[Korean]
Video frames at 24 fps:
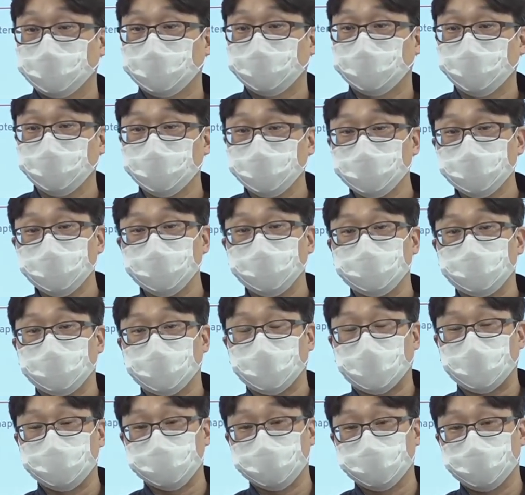또는 이제
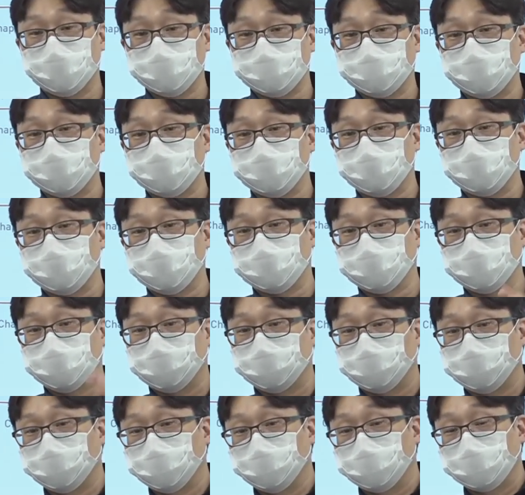앞서 말씀드렸지
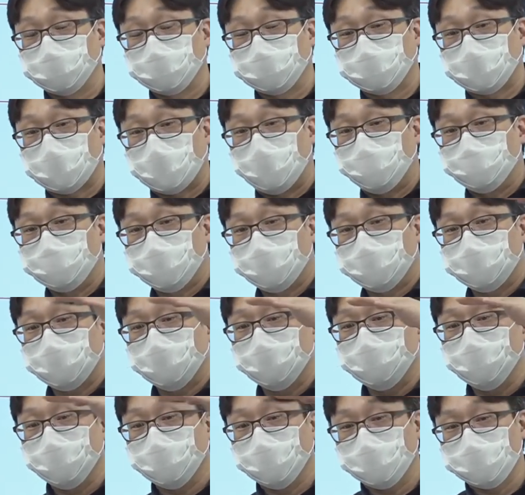그
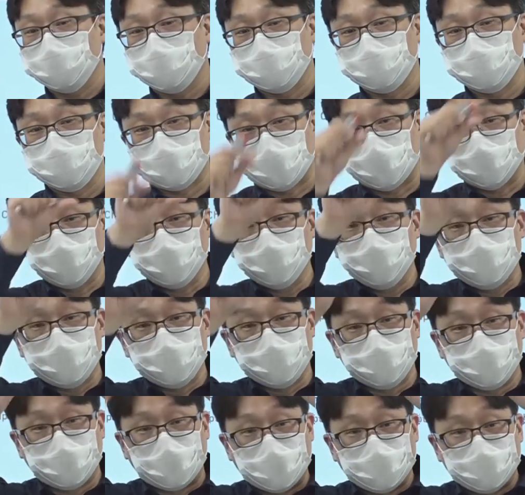감시접안에서는 자동
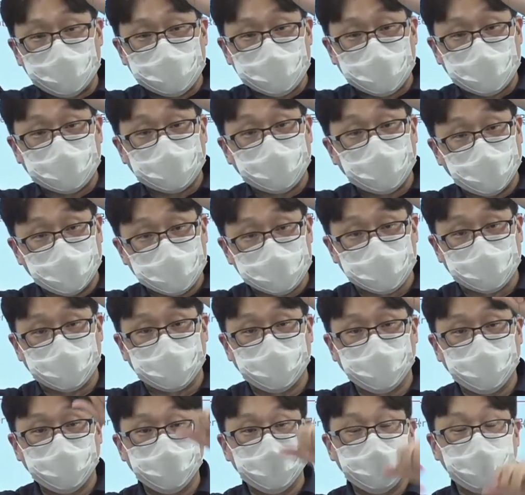위치로 가 있는
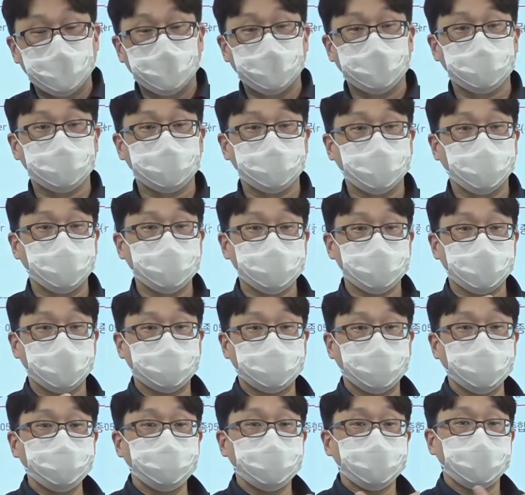상태에서 지금 현장에
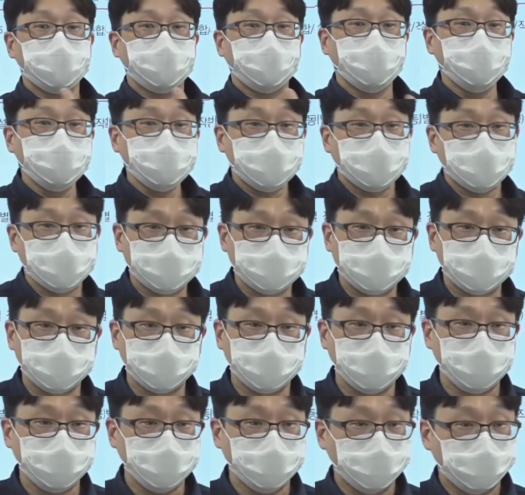펌프실에 온
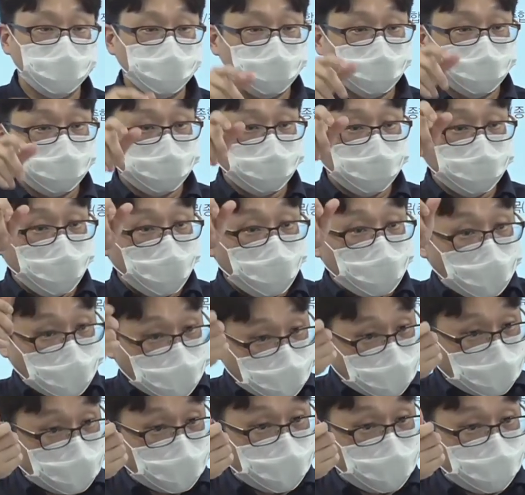사람들이 수동을
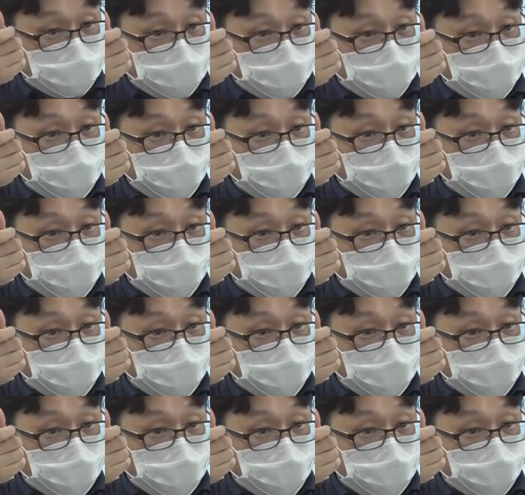놨잖아요.